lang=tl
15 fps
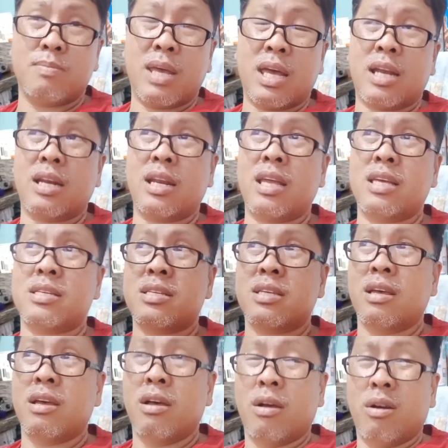biyernes,
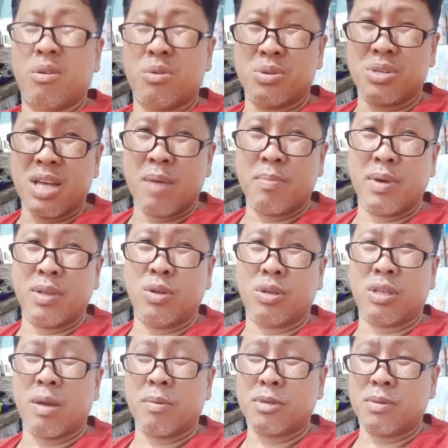eh, Sabado,
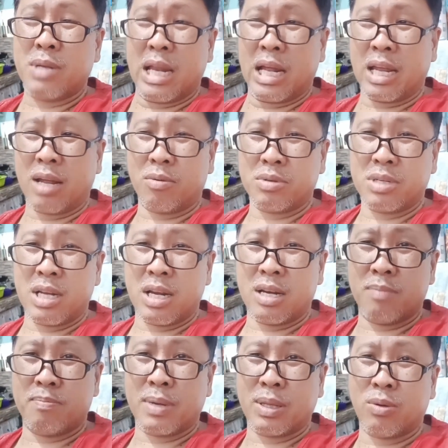tapos nilagyan ko
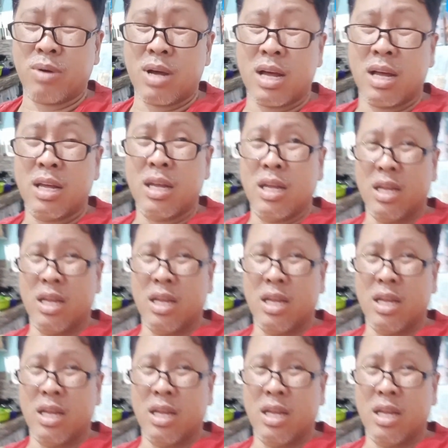sila ng patuka.